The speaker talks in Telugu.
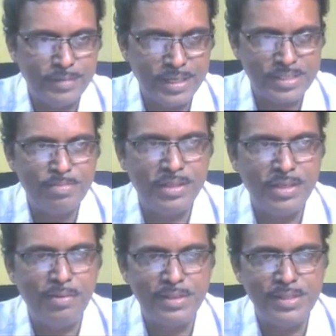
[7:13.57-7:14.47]
నెక్స్ట్ మనం
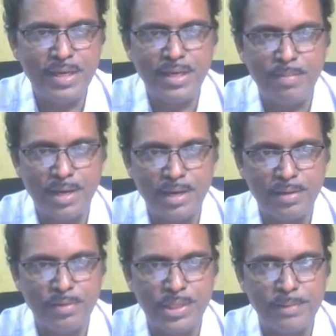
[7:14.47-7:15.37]
దీని గురించి క్లియర్గా
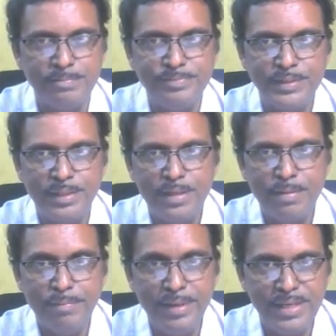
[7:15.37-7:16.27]
మాట్లాడుకుందాం
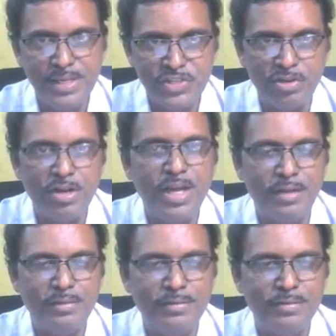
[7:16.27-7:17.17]
బేకింగ్ సోడా
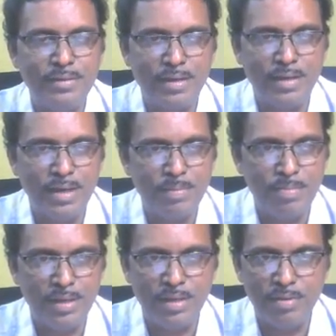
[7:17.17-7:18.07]
నాట్
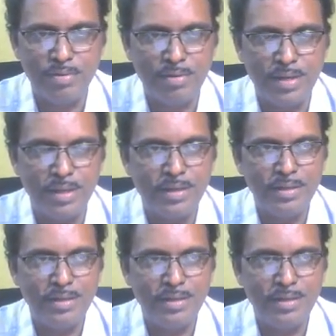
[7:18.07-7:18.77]
బేకింగ్ పౌడర్